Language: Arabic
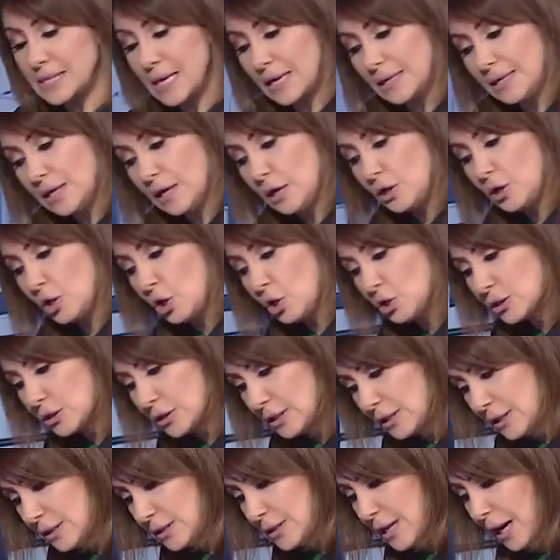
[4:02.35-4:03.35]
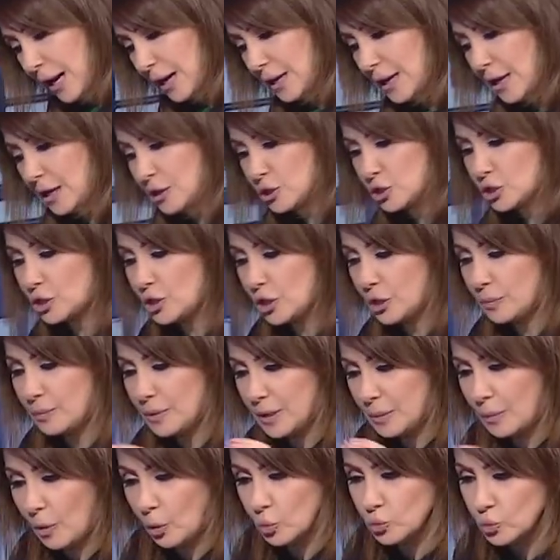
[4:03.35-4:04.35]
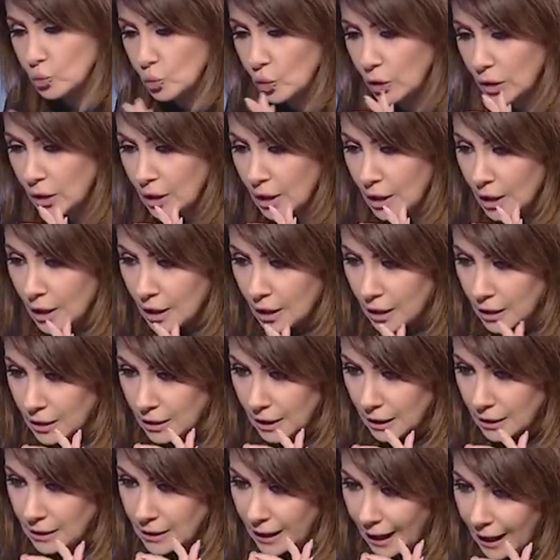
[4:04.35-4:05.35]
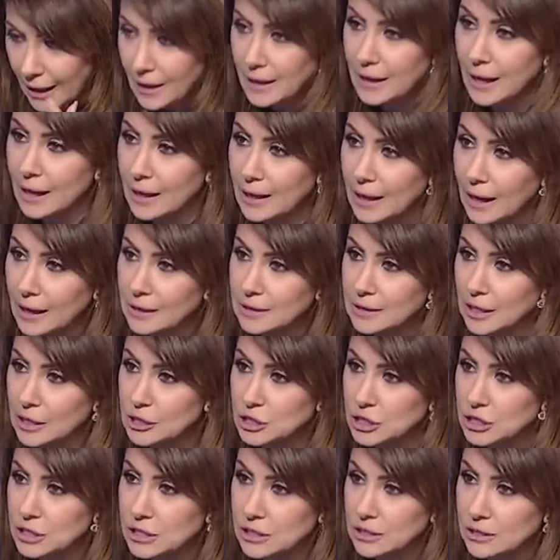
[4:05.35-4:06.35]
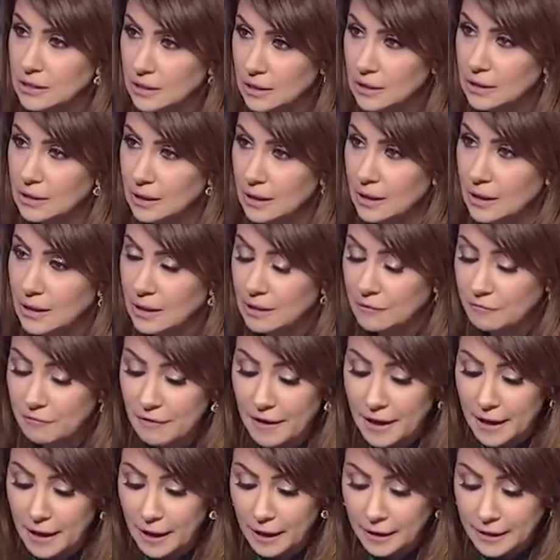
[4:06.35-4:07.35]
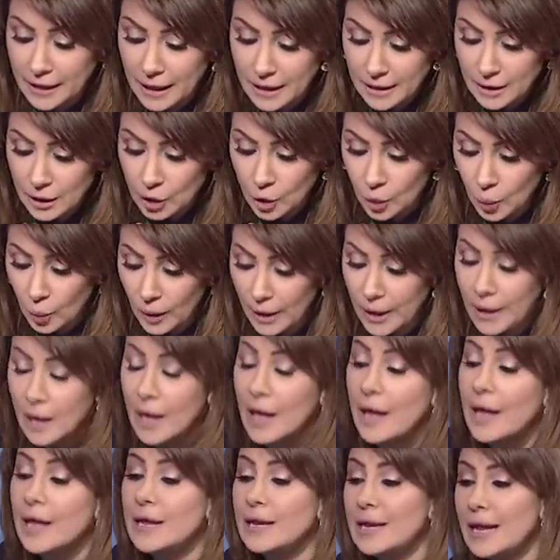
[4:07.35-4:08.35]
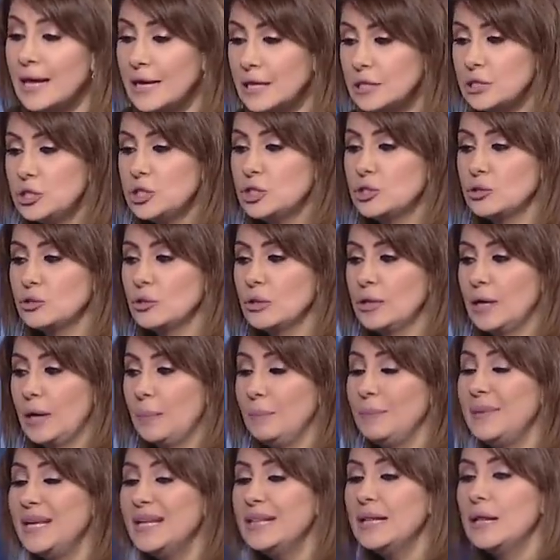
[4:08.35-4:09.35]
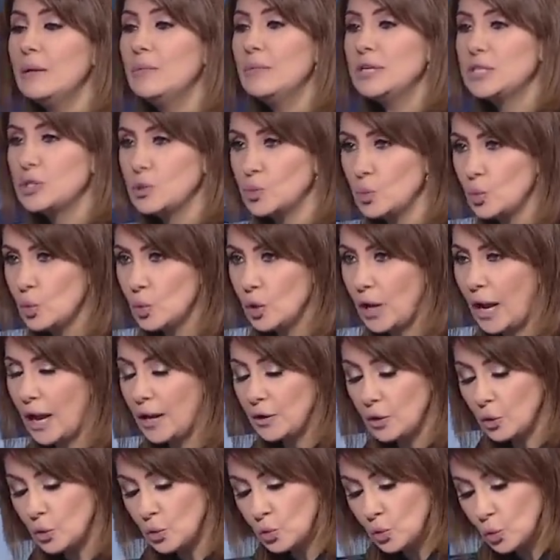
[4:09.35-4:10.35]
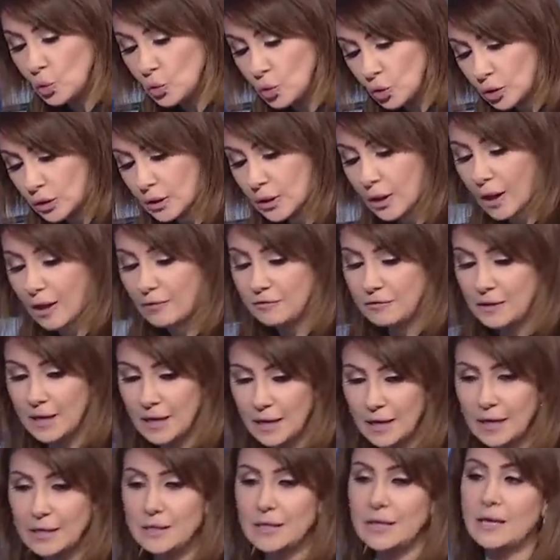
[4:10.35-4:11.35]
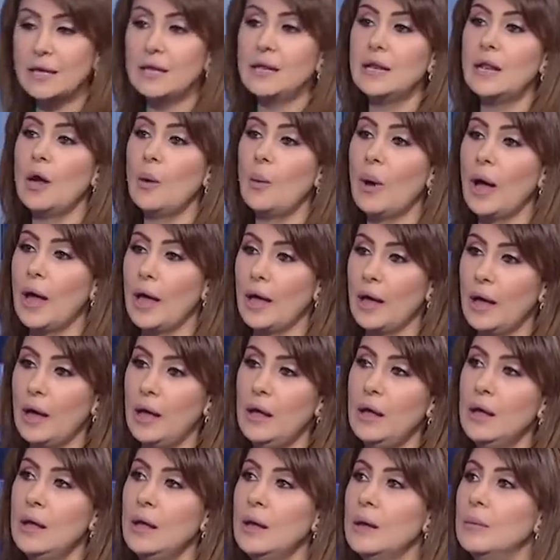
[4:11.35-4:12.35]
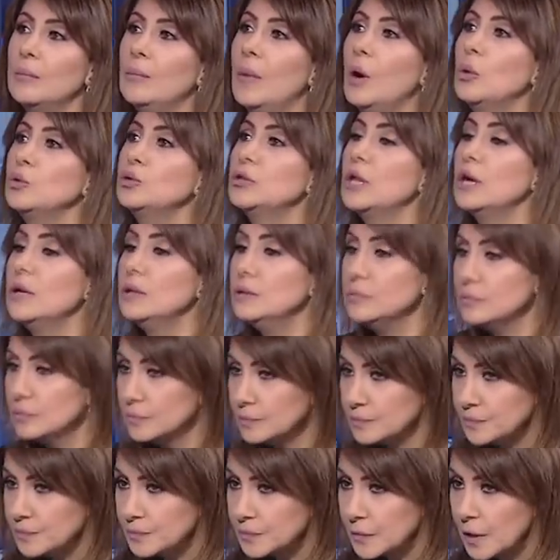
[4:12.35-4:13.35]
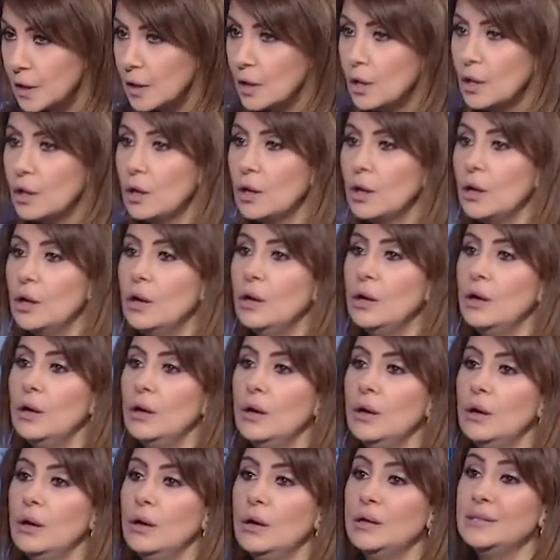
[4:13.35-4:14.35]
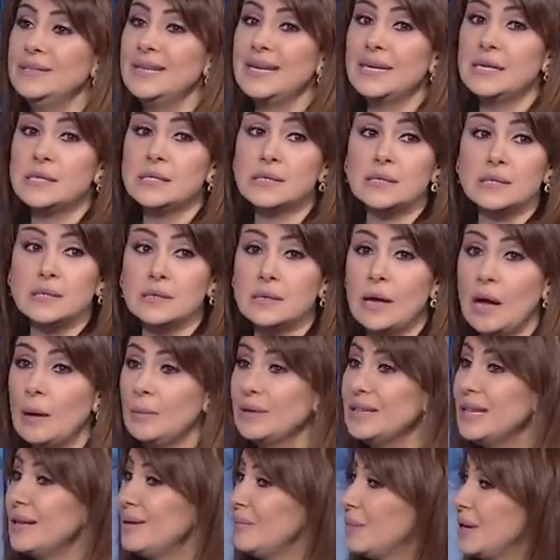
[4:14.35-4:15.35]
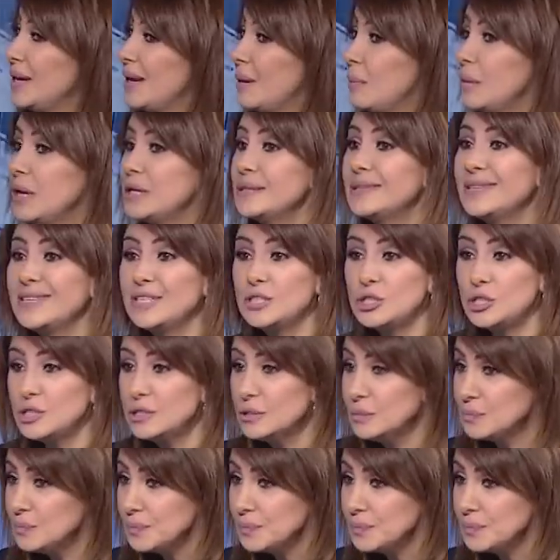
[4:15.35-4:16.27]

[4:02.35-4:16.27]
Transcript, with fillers: بس خلينا نحط ايدنا على الجرح بالموضوع اللي هلا الاكثر شيء الفائع يلي هو ليش طلع مين المسؤول عن انه يطلع في هذه اللوائح موتى آه، ناس ابدا منا محتاجه